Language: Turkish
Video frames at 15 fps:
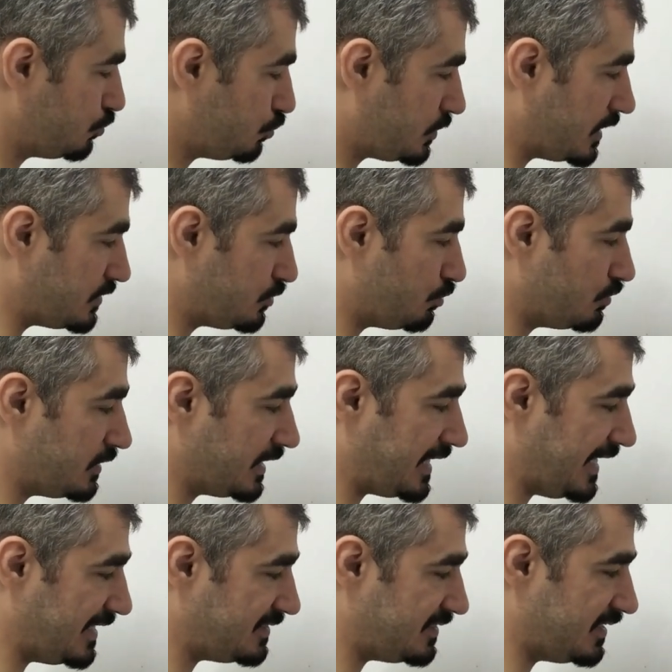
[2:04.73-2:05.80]
Su
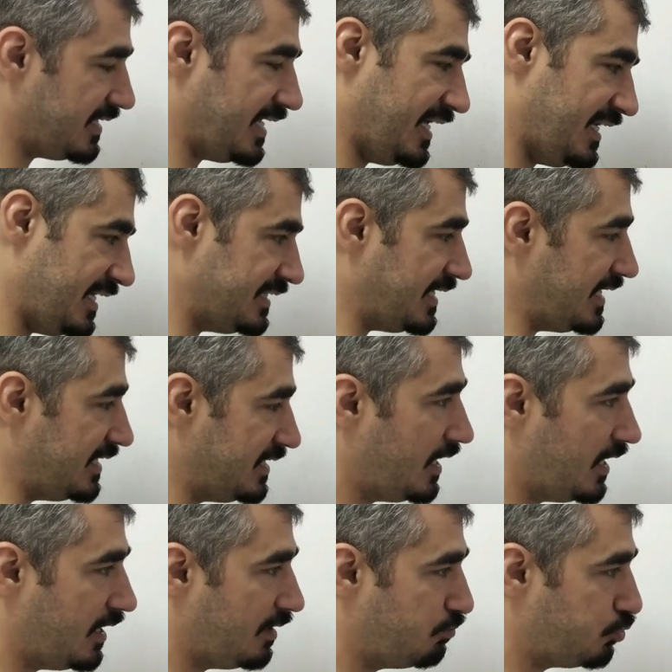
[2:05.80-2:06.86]
sensöründeki eksi
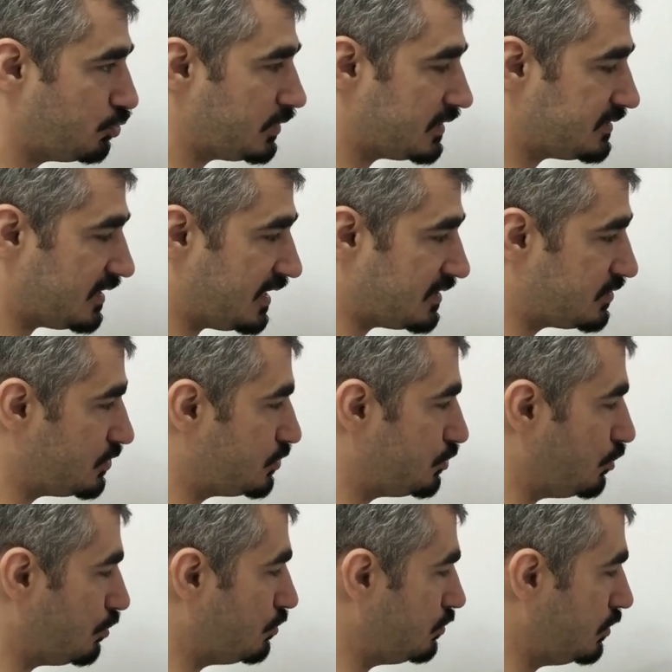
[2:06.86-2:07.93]
GND'yi buradaki
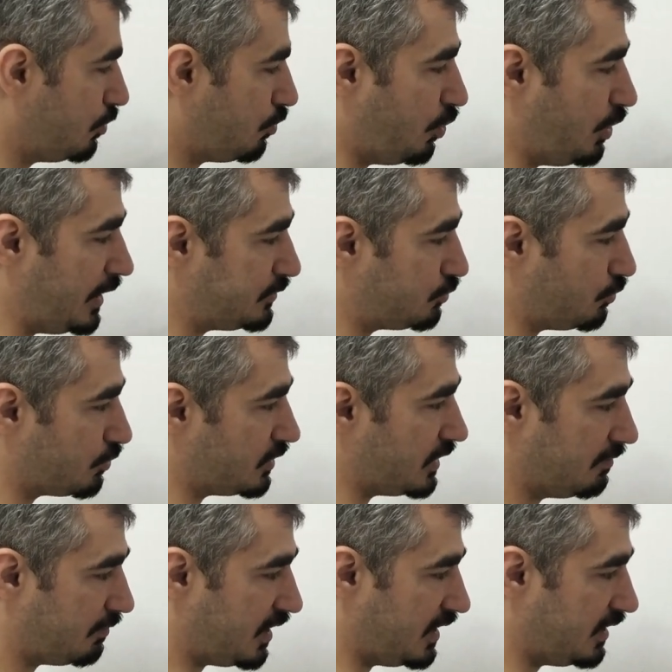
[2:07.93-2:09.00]
transistörün
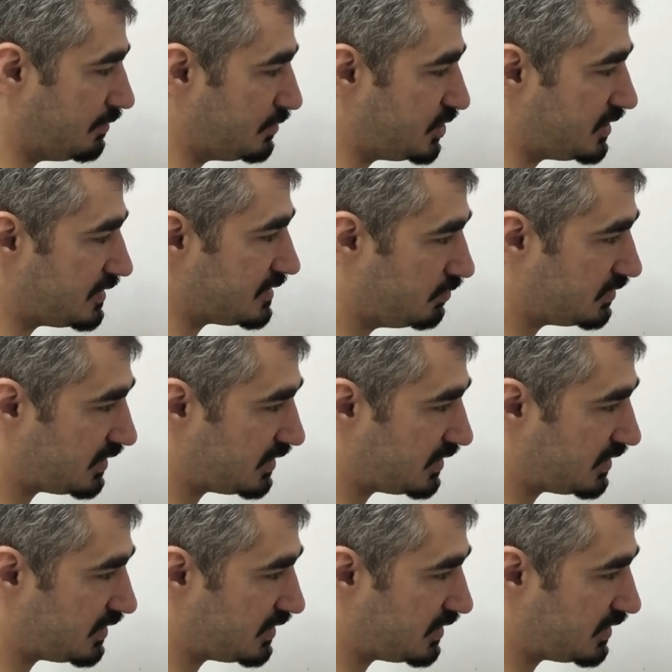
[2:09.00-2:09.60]
kolektörüne bağlamışız.